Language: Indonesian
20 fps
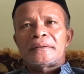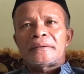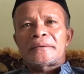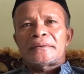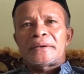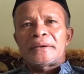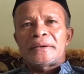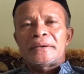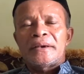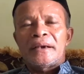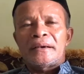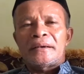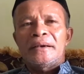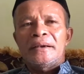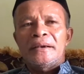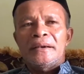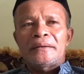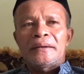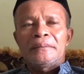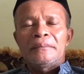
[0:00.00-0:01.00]
sejak
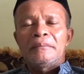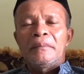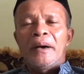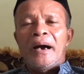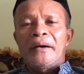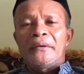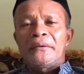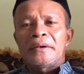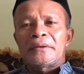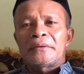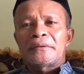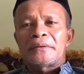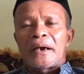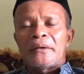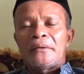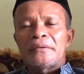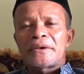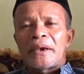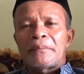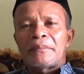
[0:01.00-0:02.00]
dibangun itu
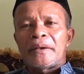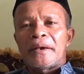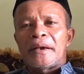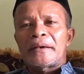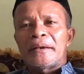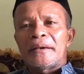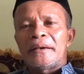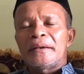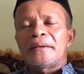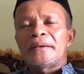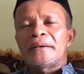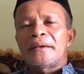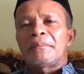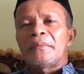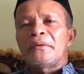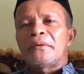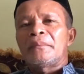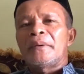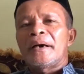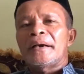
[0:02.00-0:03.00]
tanggul sampai hari ini tidak
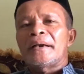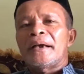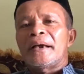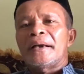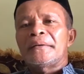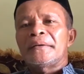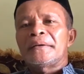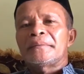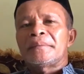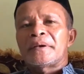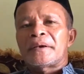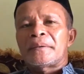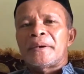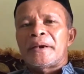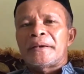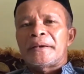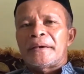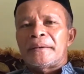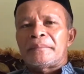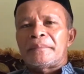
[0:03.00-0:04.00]
belum ada anu, itu
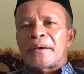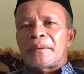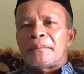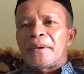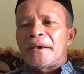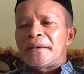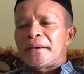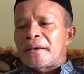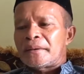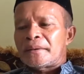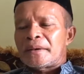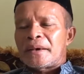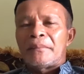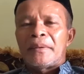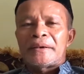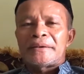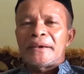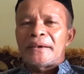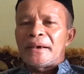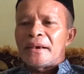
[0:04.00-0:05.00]
perbaikan perbaikan
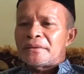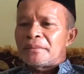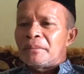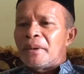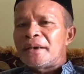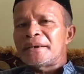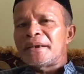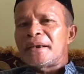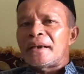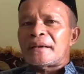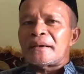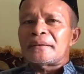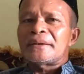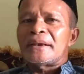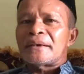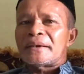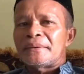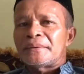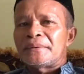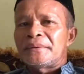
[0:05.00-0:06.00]
kebanyakan banyak yang
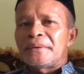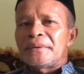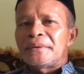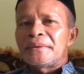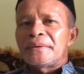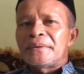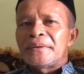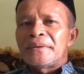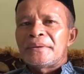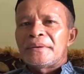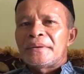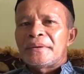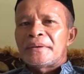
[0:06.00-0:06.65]
retak itu hmm.